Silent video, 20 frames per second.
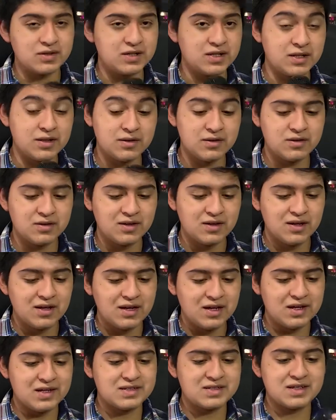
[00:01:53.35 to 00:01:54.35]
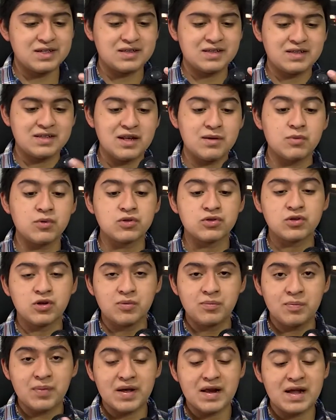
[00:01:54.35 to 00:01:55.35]
Y no, es que tiene el
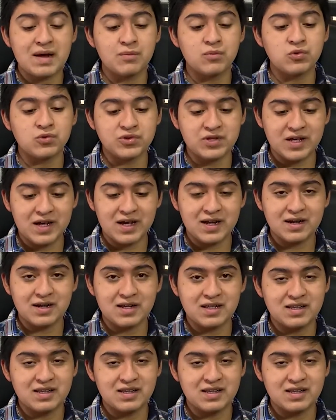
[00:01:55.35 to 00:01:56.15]
botón para mutear